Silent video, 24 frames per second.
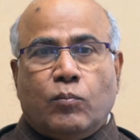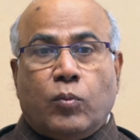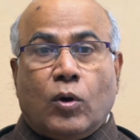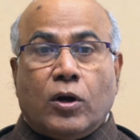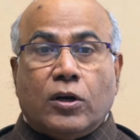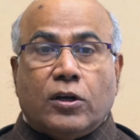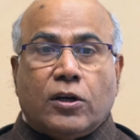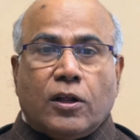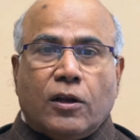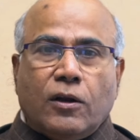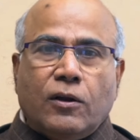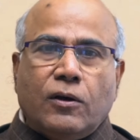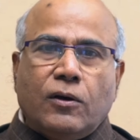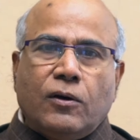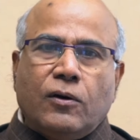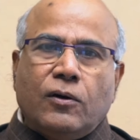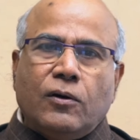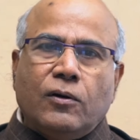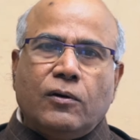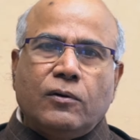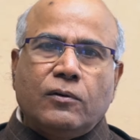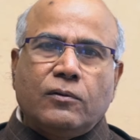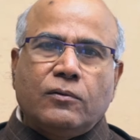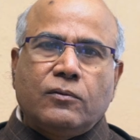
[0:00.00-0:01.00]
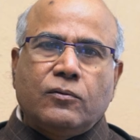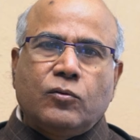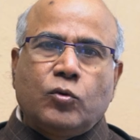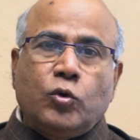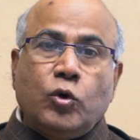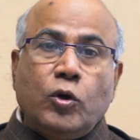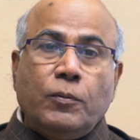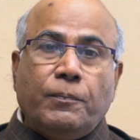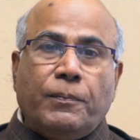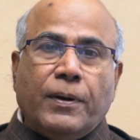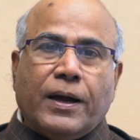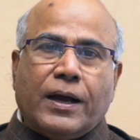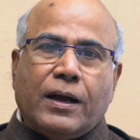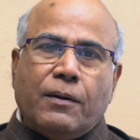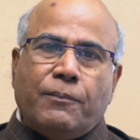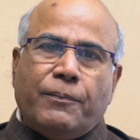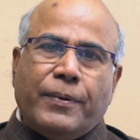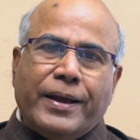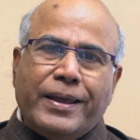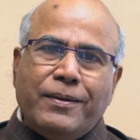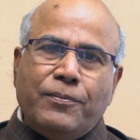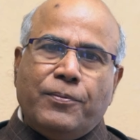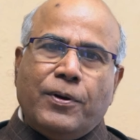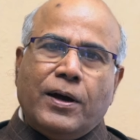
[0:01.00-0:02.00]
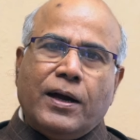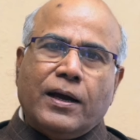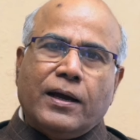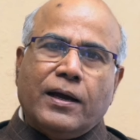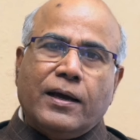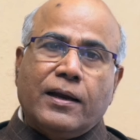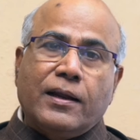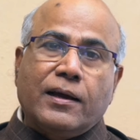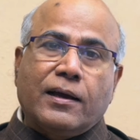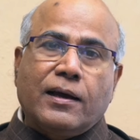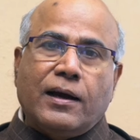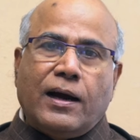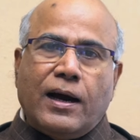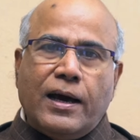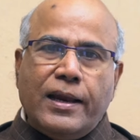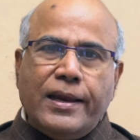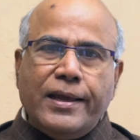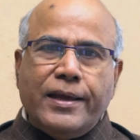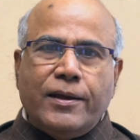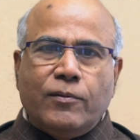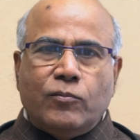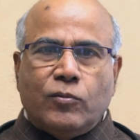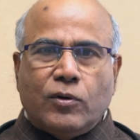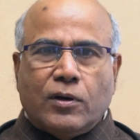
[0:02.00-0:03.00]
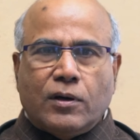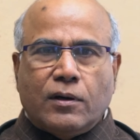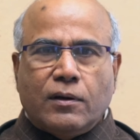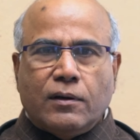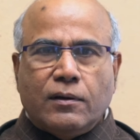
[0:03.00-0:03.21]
పొట్టలో కుడిపక్క పై భాగాన కాలేయం